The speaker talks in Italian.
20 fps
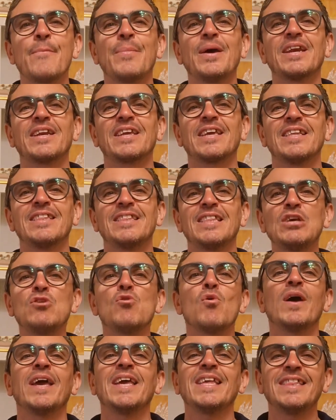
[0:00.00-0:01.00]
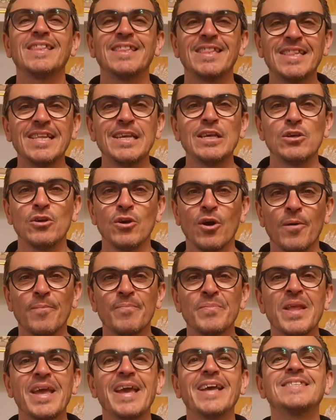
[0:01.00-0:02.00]
perché Dio è Dio
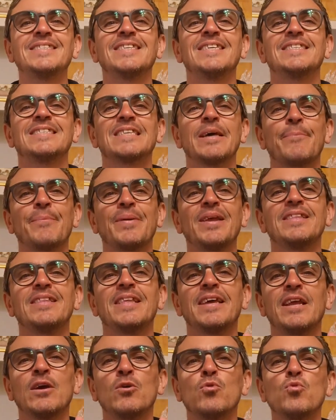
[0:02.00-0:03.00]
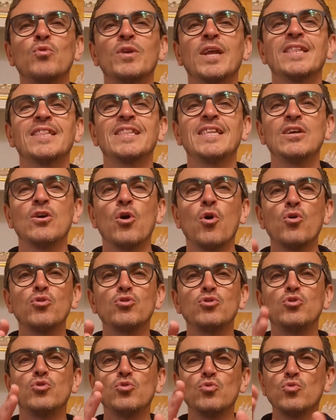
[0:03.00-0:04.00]
e si sa prendere cura di
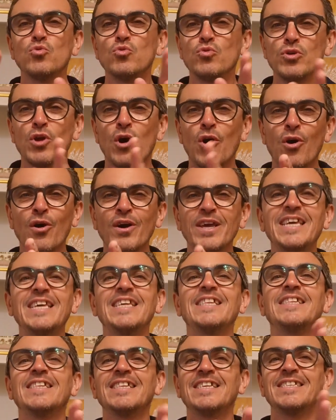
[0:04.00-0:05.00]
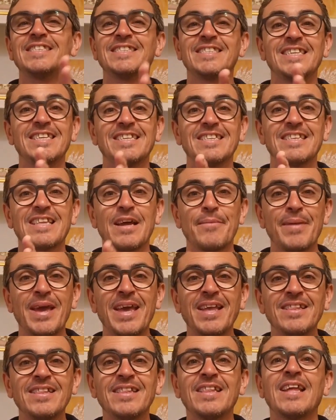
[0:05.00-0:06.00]
ognuno
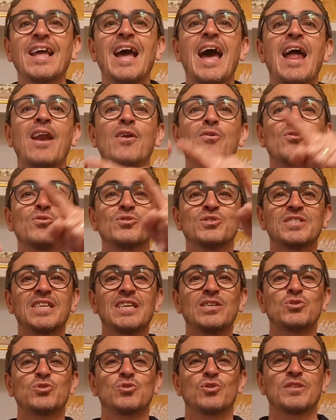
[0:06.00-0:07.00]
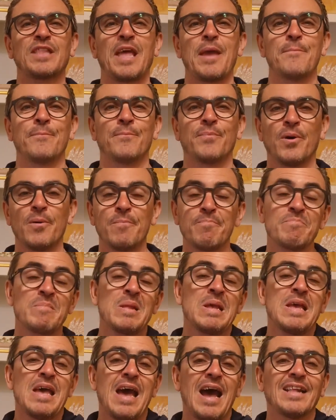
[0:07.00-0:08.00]
indistintamente allo stesso tempo
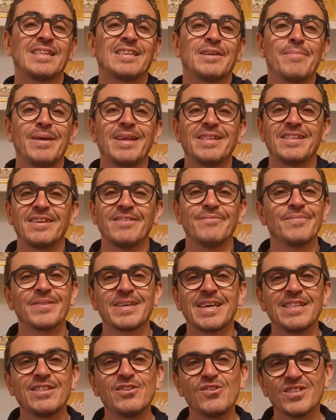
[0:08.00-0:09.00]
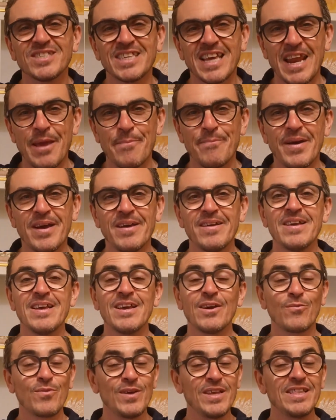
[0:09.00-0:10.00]
altrimenti che Dio sarebbe?
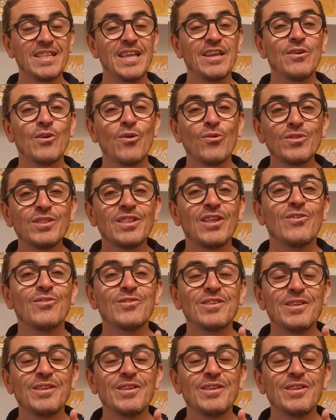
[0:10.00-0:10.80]
Quindi non te lo